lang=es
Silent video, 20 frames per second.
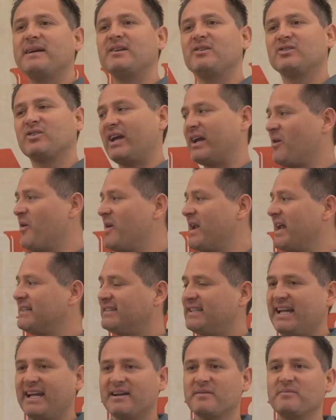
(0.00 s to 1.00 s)
ni más ni menos que
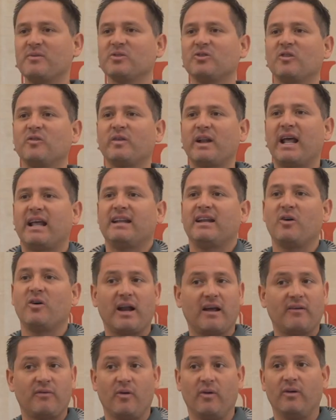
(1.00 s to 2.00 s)
con este hermoso
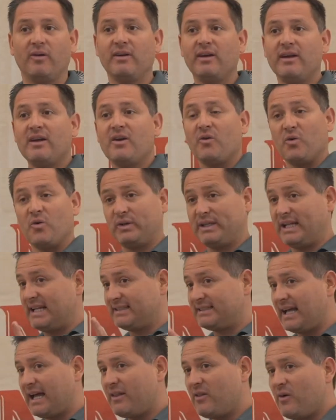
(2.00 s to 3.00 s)
franelógrafo,
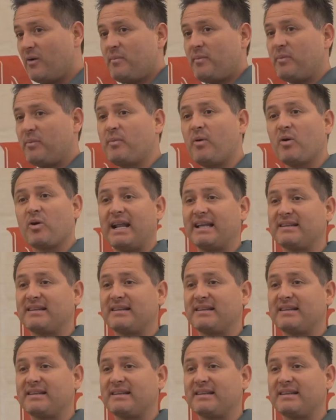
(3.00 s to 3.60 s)
utilizado